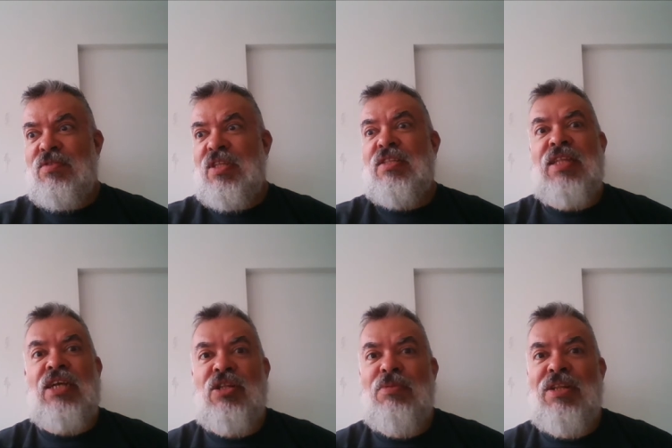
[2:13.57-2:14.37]
tentar
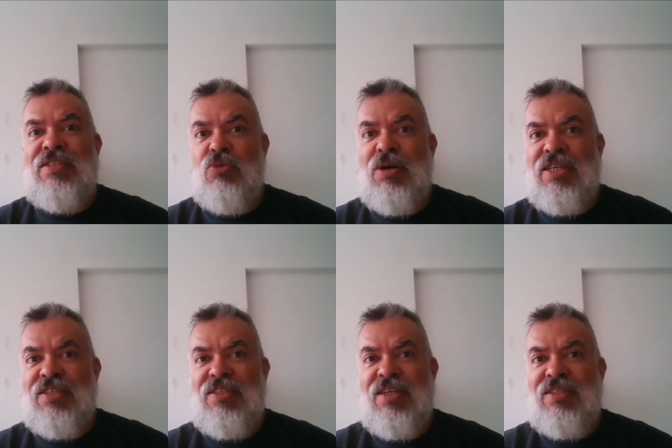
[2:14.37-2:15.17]
estabelecer uma
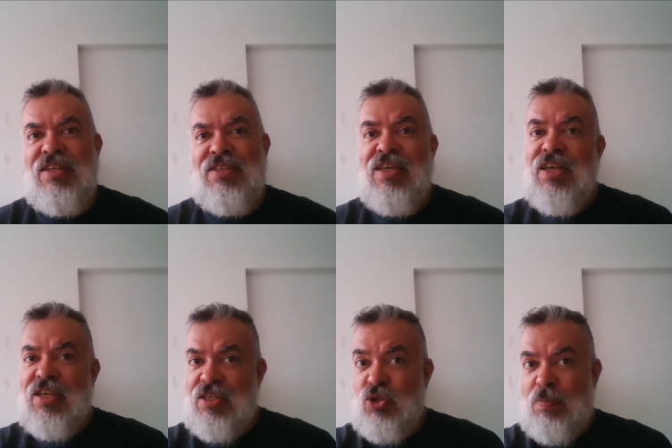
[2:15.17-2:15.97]
residência ali.
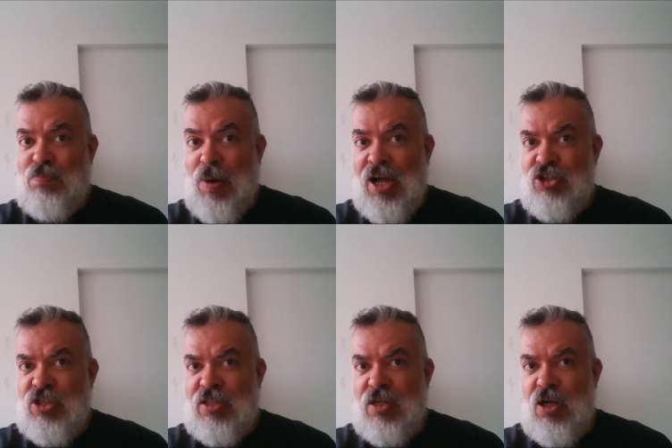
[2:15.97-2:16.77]
E isso é parte
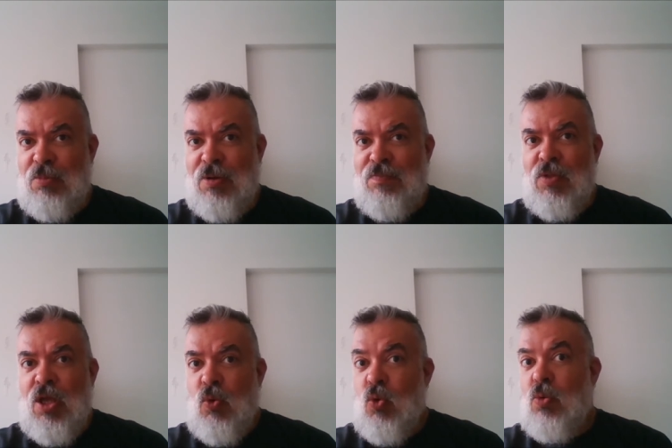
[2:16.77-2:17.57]
da trama.
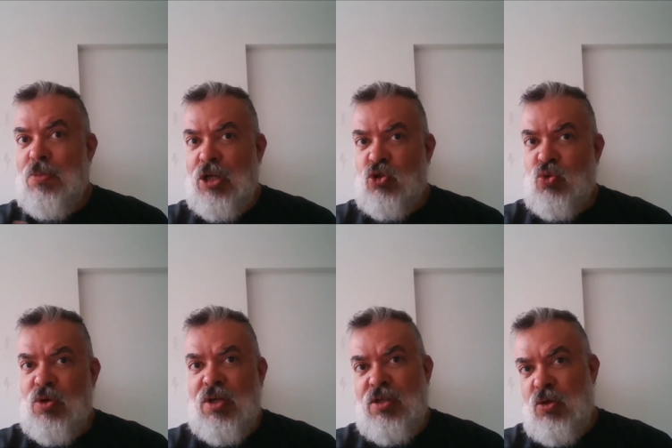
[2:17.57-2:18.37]
O
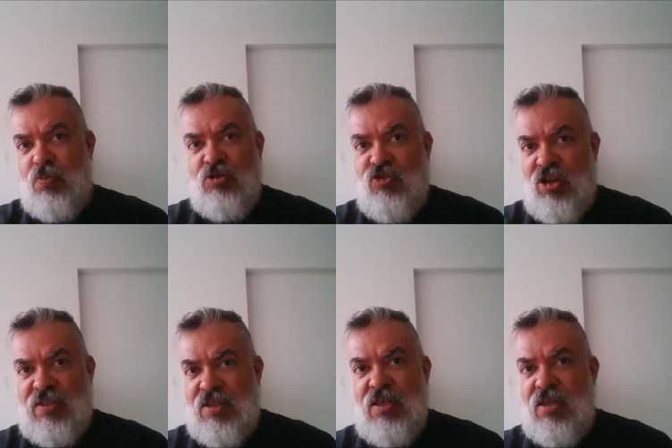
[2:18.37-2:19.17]
começo, e eu posso
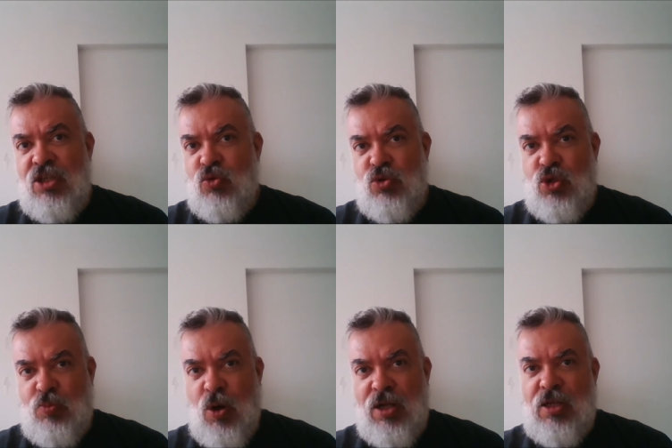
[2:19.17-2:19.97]
falar sem risco de
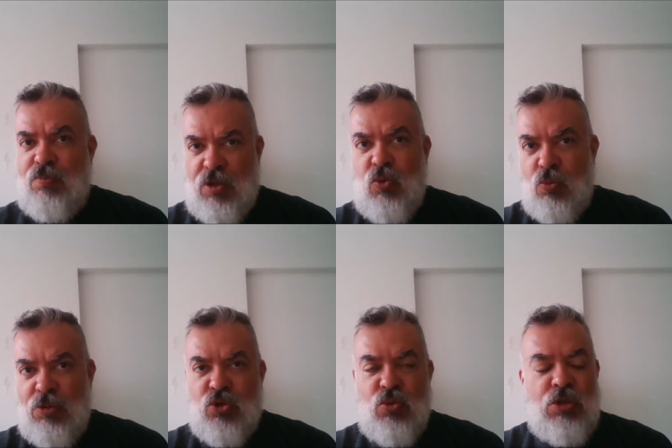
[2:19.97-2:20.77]
spoiler, que é o
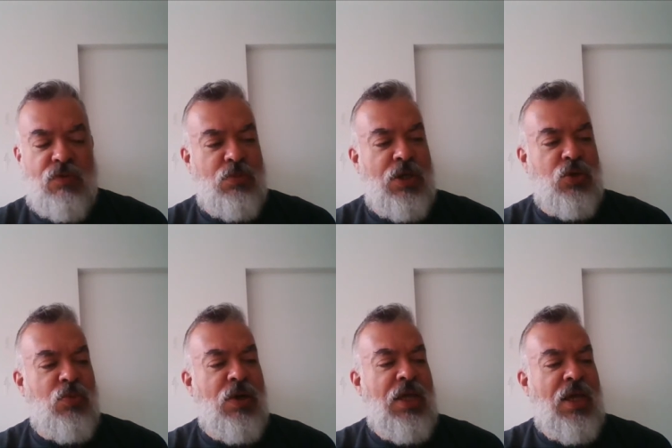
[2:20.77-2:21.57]
começo do livro
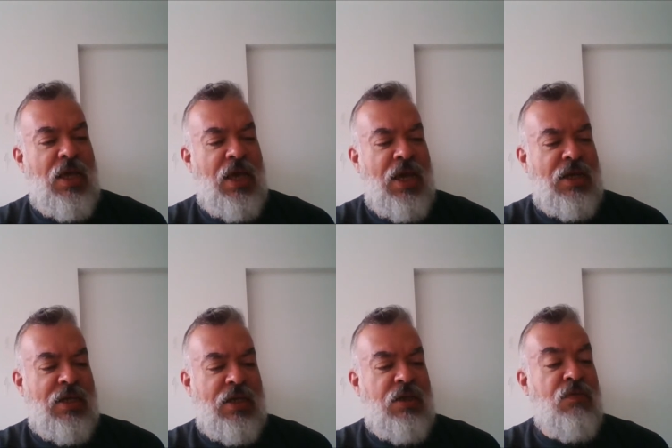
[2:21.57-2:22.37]
mesmo, é,
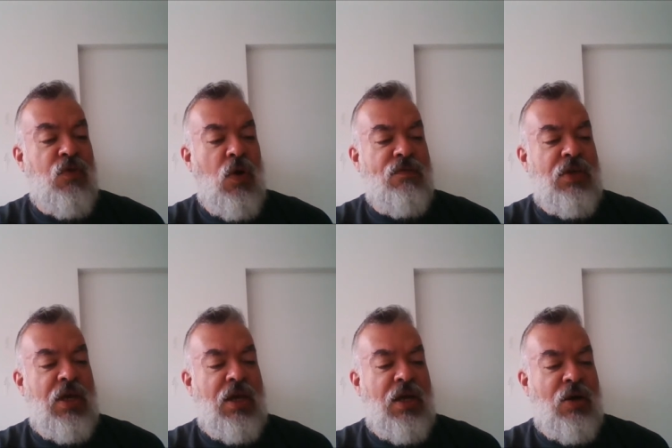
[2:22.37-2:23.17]
é
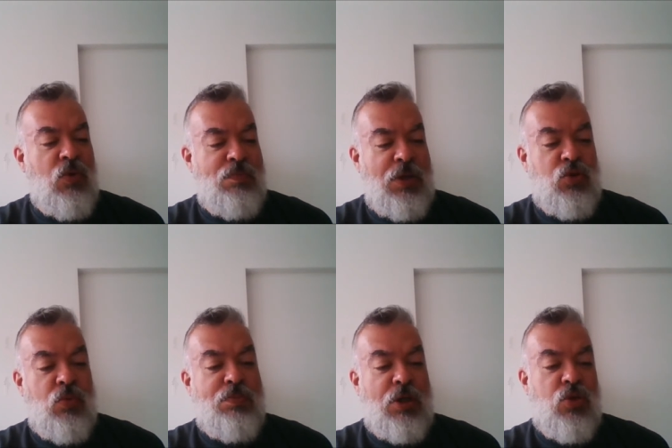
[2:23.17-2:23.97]
envolve uh, perso
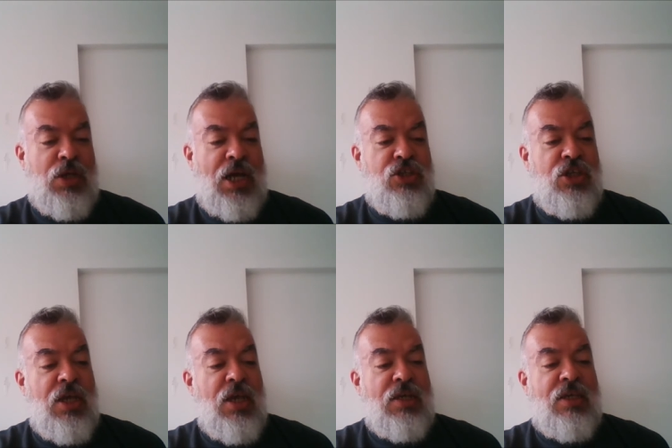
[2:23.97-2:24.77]
um personagem
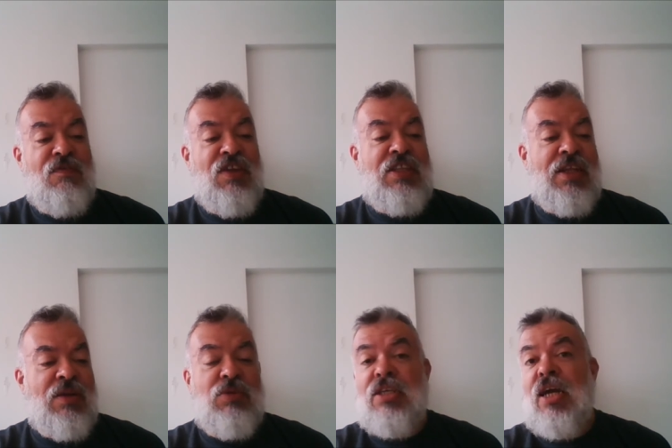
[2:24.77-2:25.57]
que é
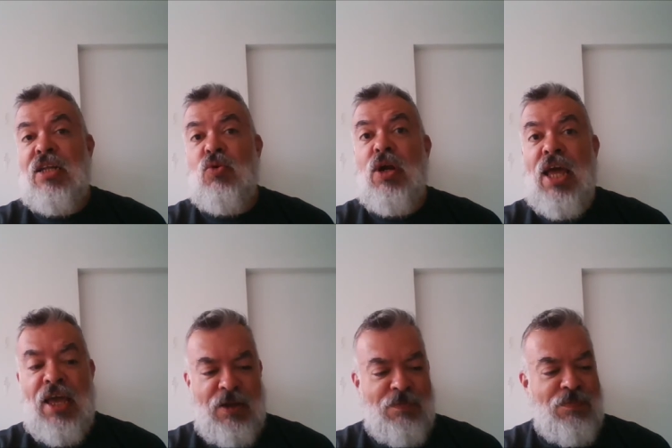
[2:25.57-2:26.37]
veterano da Guerra da
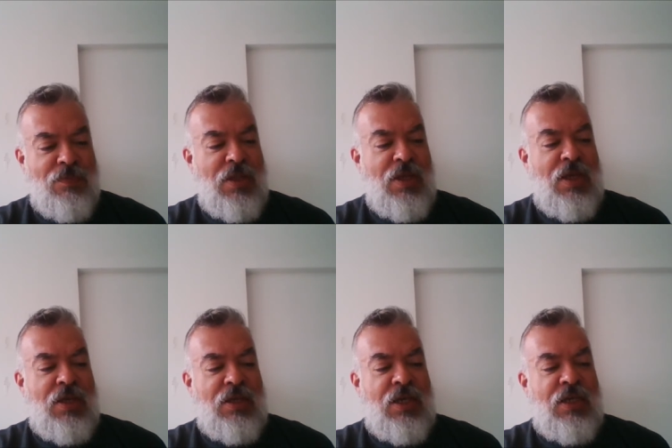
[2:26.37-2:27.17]
Coreia.
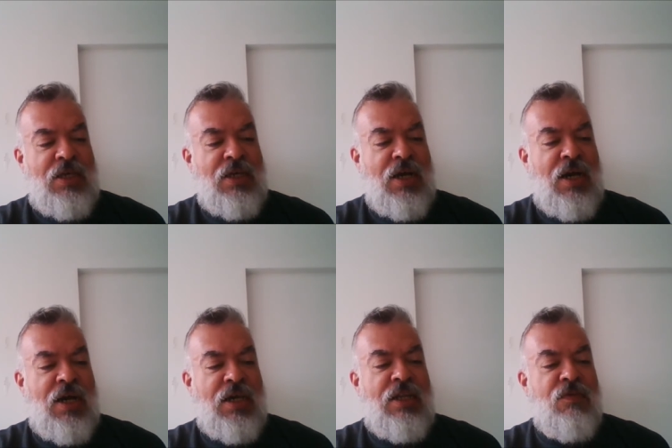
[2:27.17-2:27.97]
E uh,
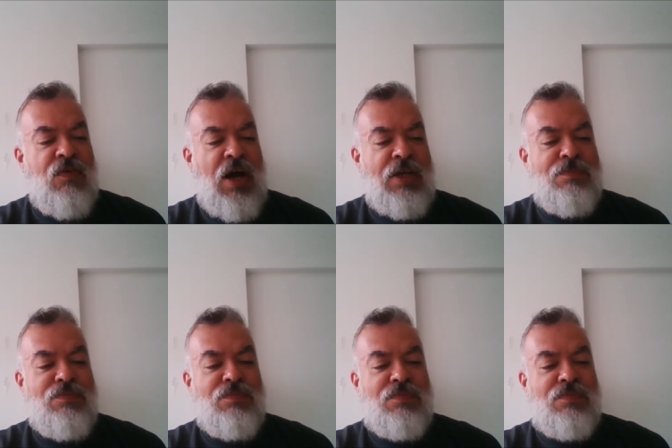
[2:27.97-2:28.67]
ele vai